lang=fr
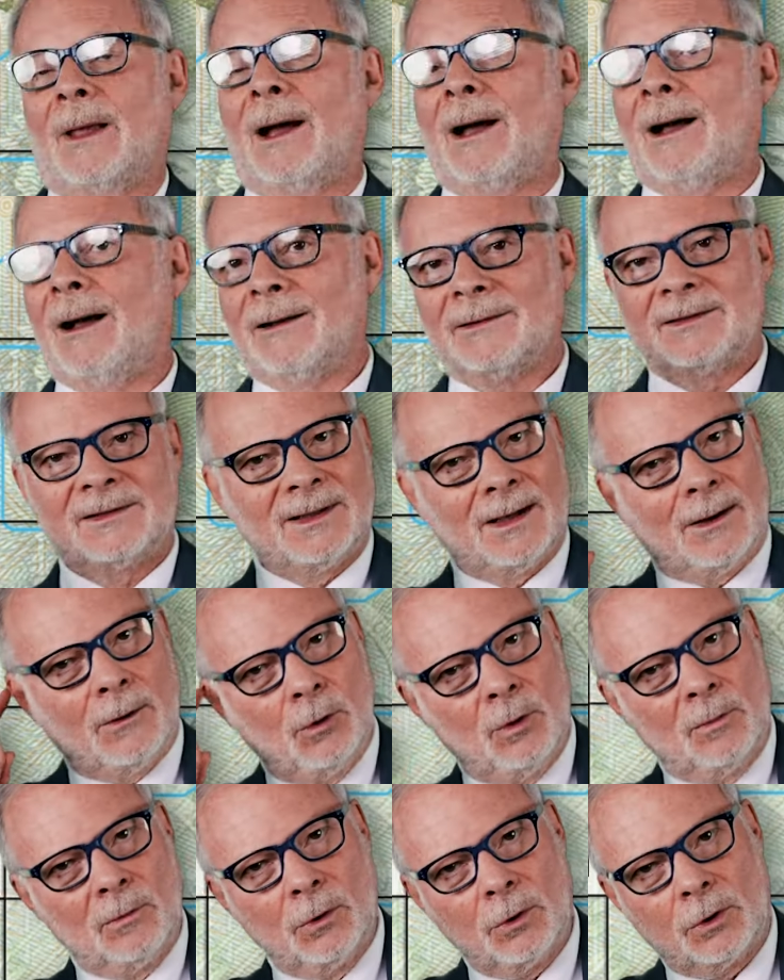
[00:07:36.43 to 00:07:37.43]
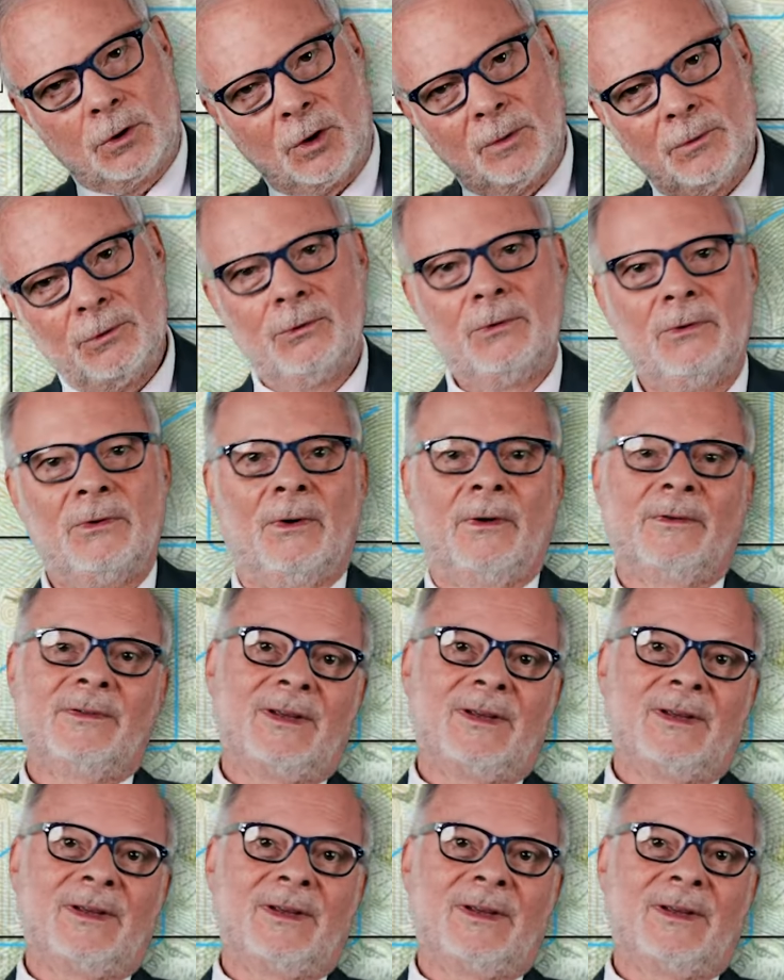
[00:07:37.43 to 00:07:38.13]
Ah, tiens, le mot commune,